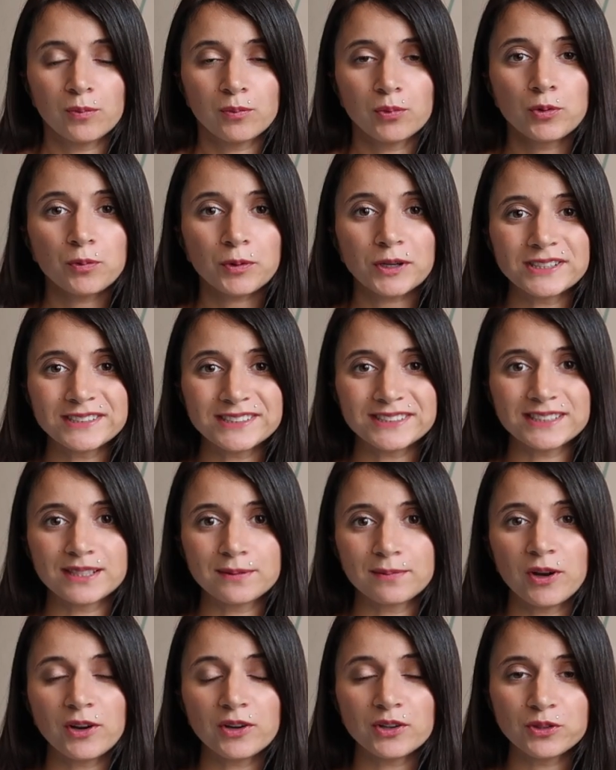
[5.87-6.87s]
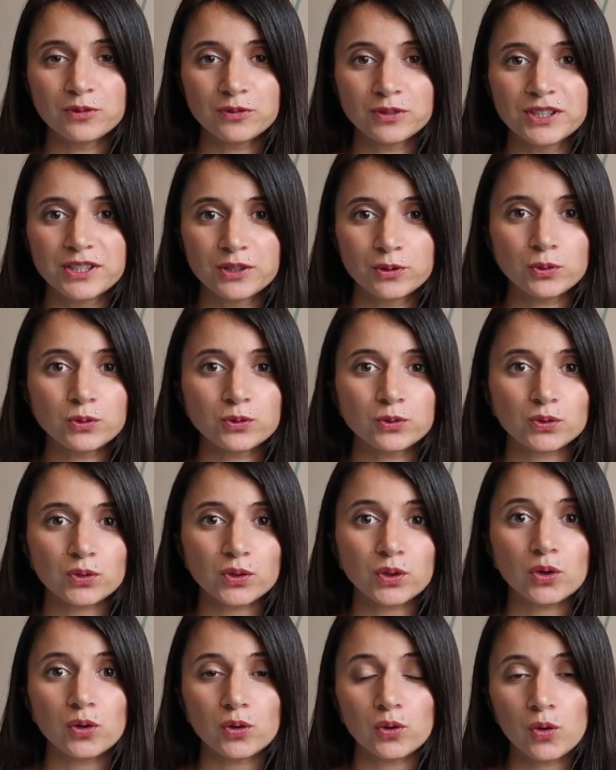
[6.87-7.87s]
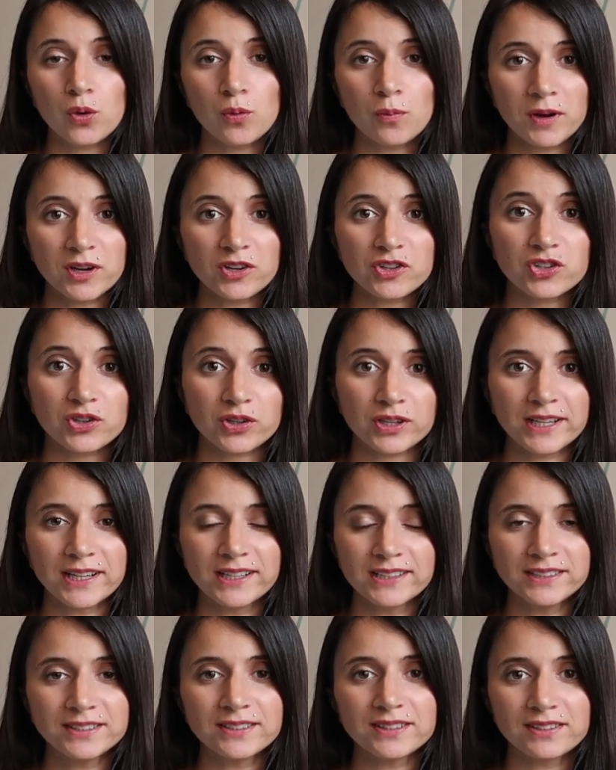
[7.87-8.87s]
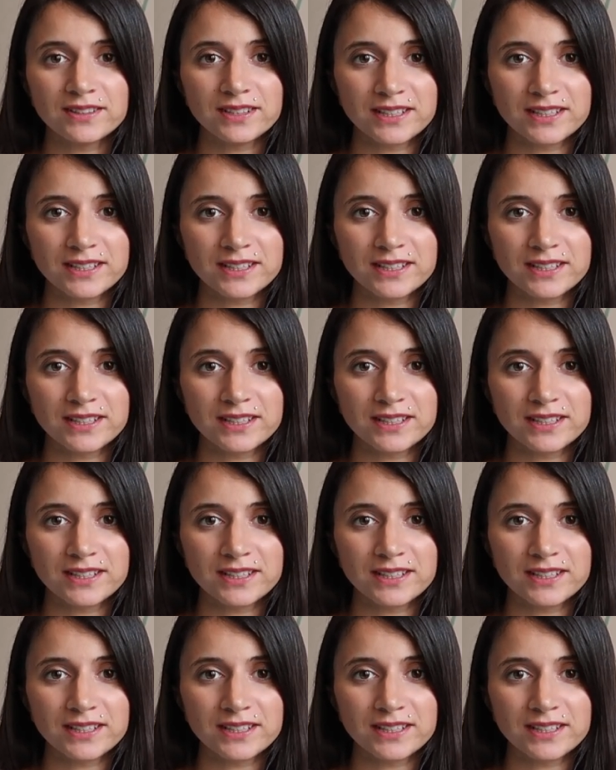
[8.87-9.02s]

Plus précisément, une vidéo sur comment je réalise